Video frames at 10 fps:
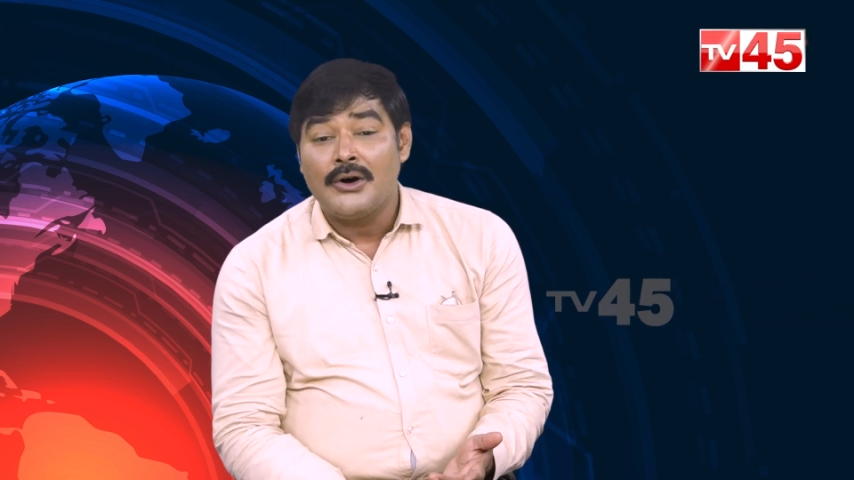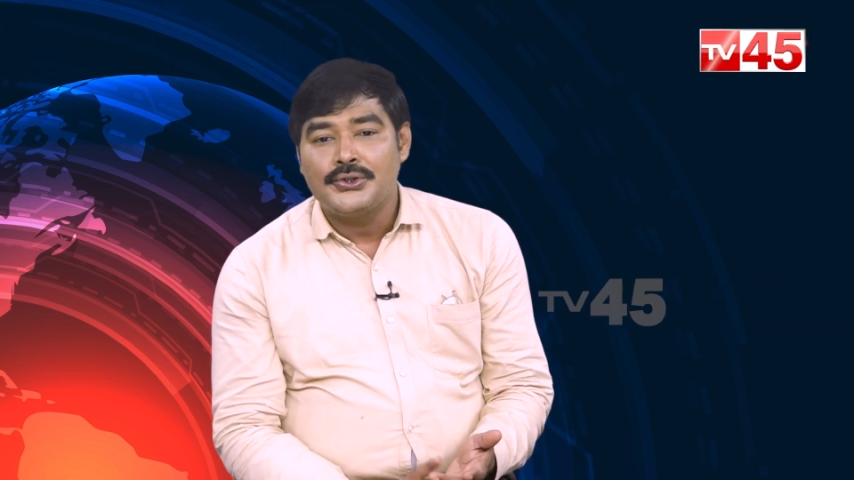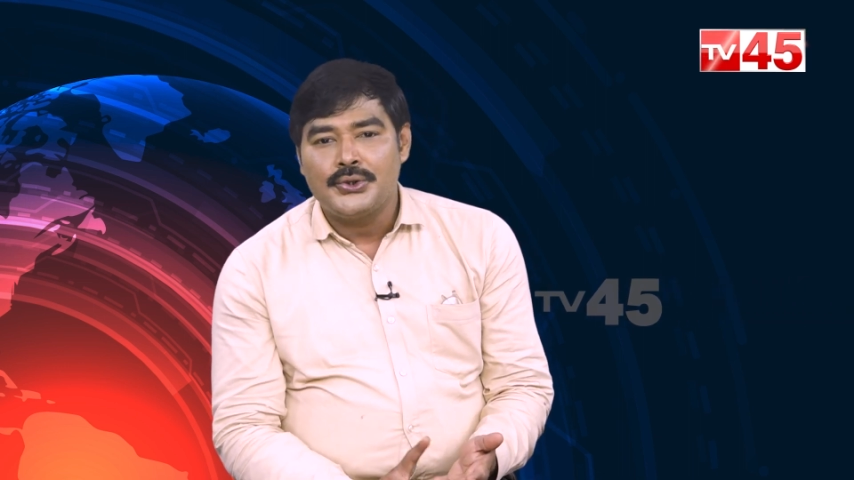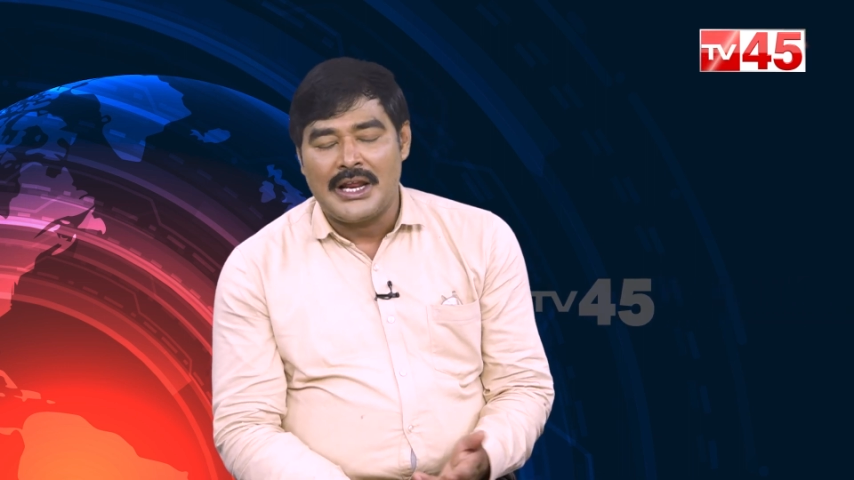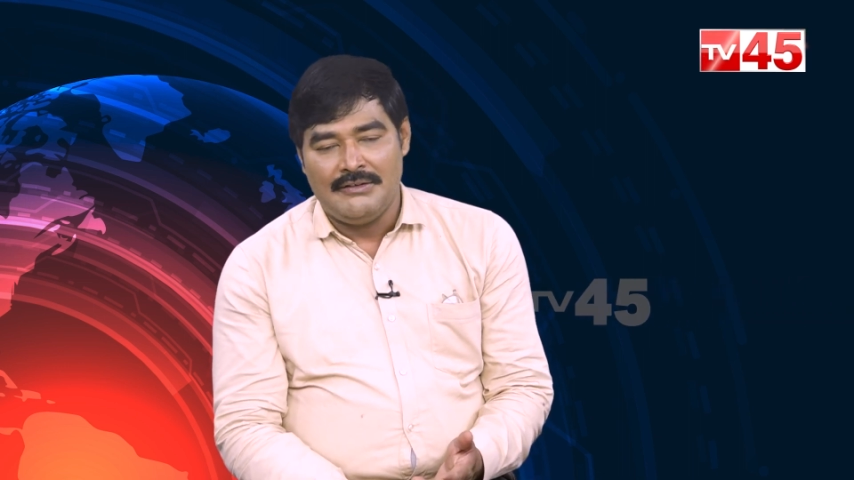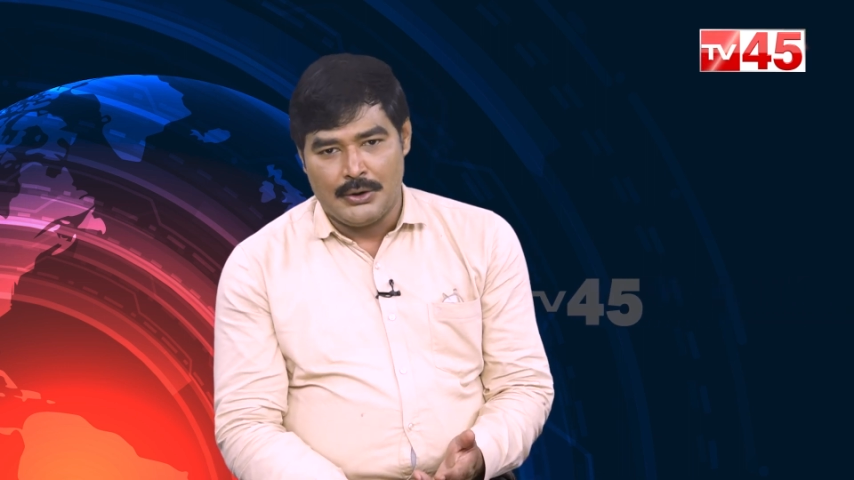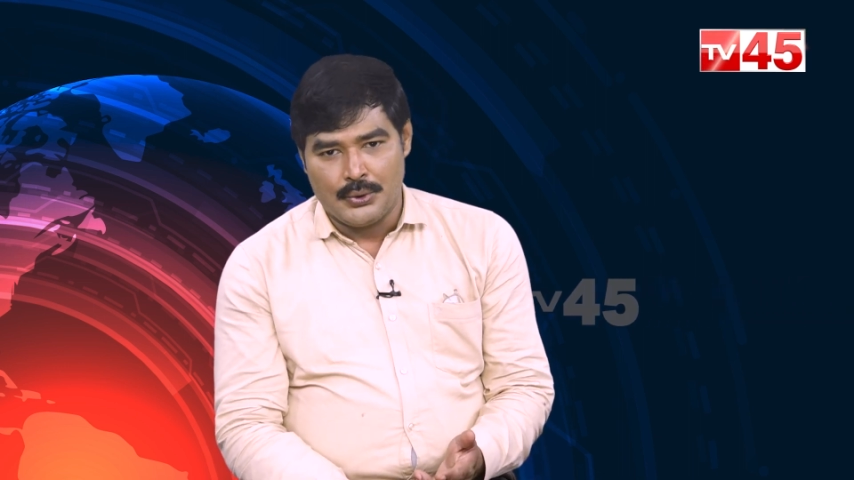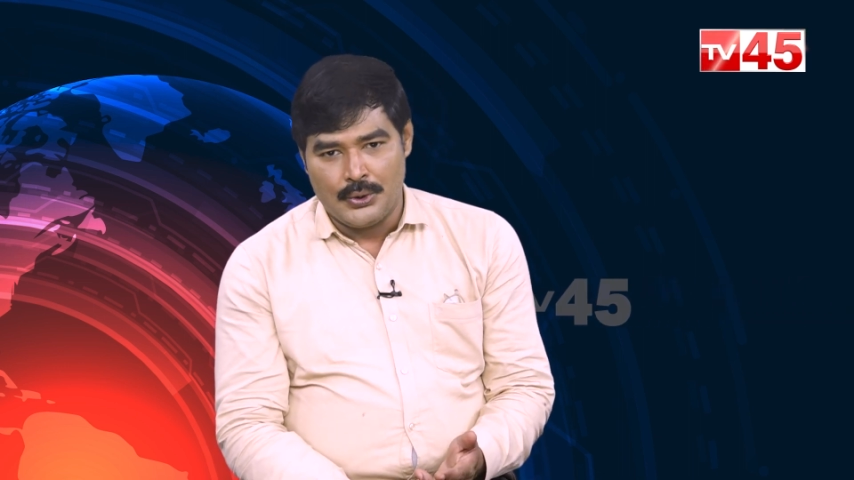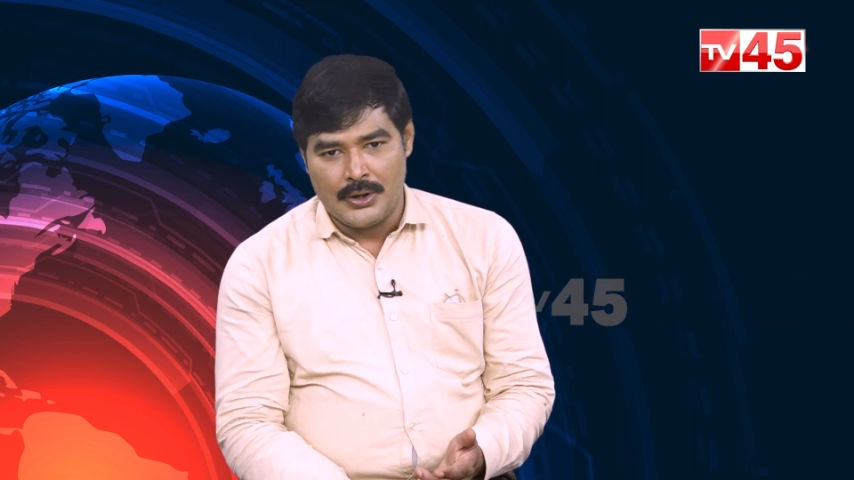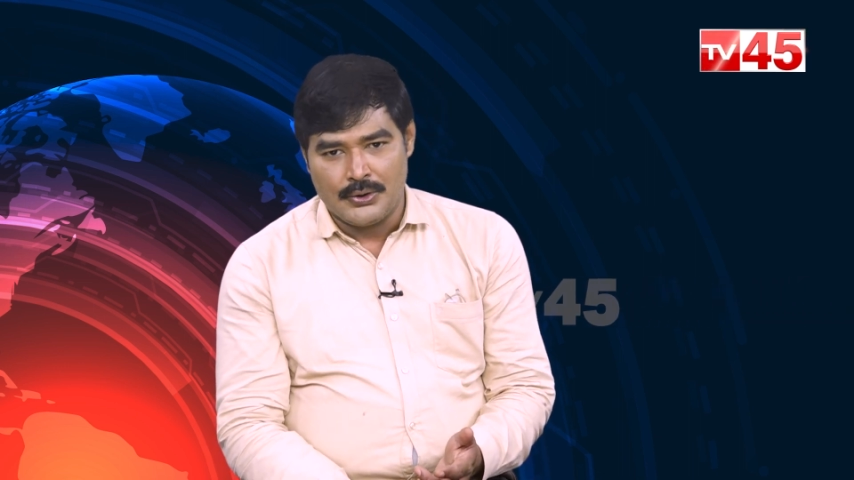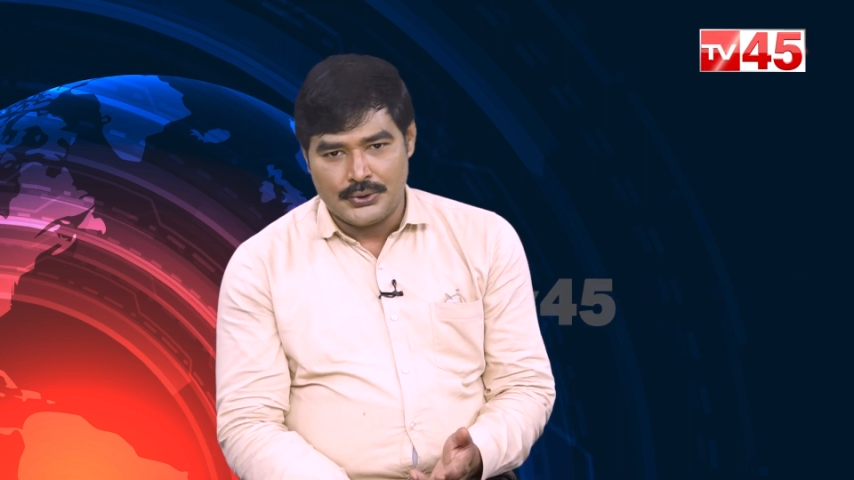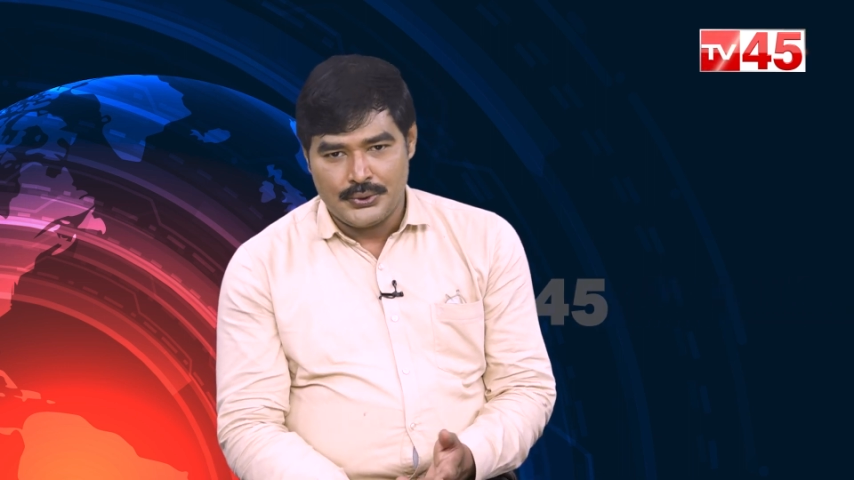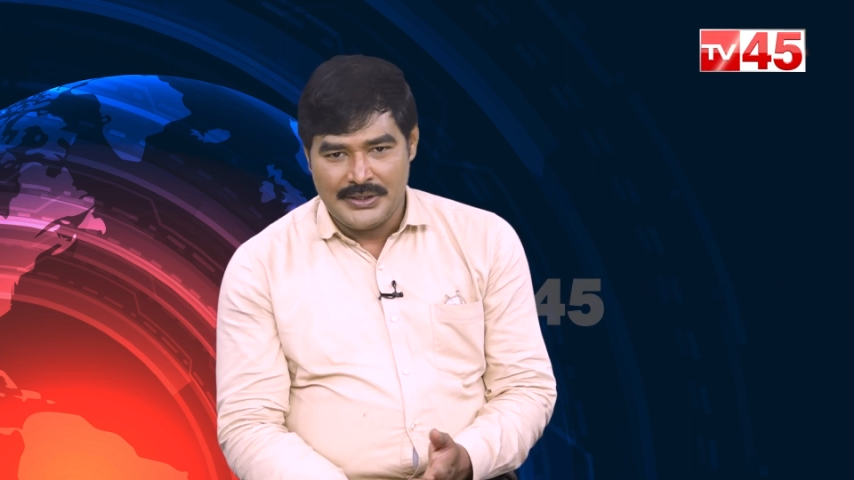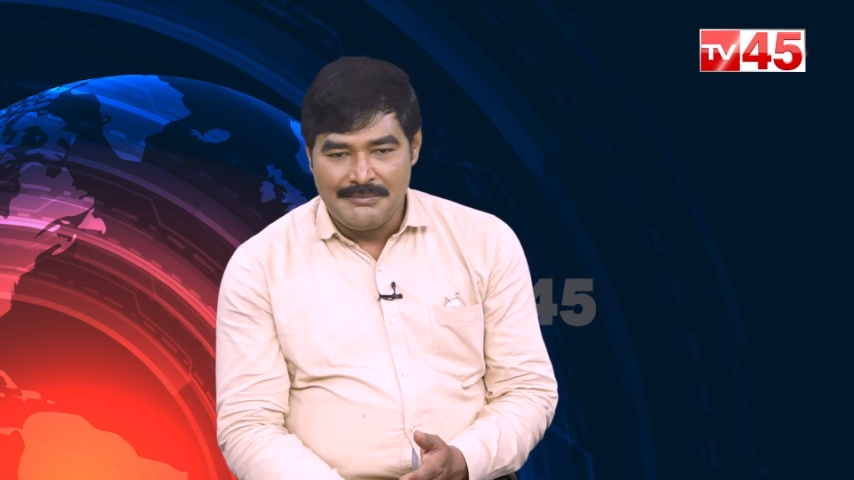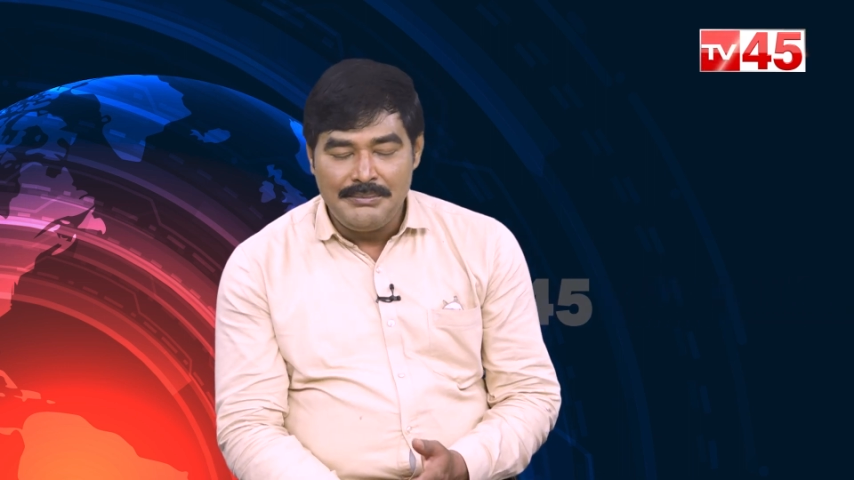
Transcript: కావచ్చు రైల్వే కోడూరు కావచ్చు